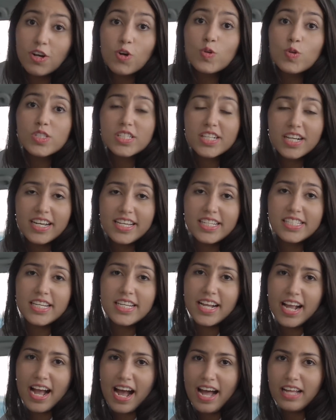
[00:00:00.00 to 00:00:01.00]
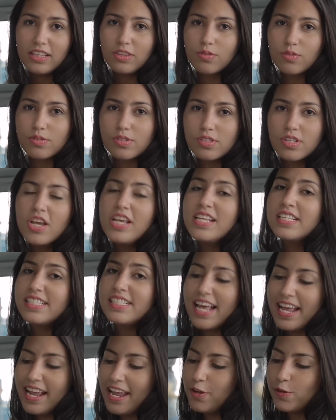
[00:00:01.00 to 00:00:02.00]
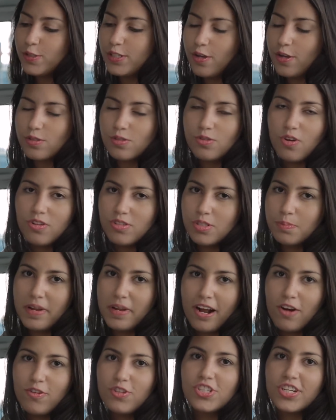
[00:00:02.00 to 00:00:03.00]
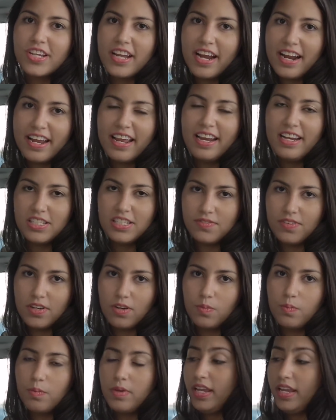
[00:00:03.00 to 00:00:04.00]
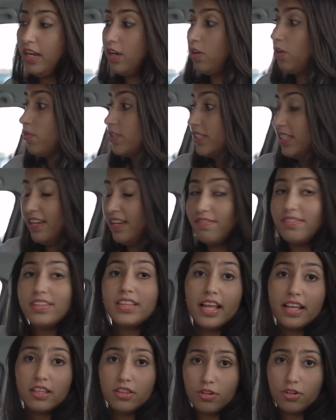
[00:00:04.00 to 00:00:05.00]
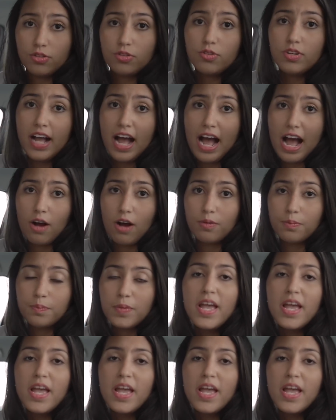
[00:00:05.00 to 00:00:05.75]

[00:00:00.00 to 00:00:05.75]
os cães e gatos seguem os seus donos para onde quer que eles vão, inclusive dentro do carro.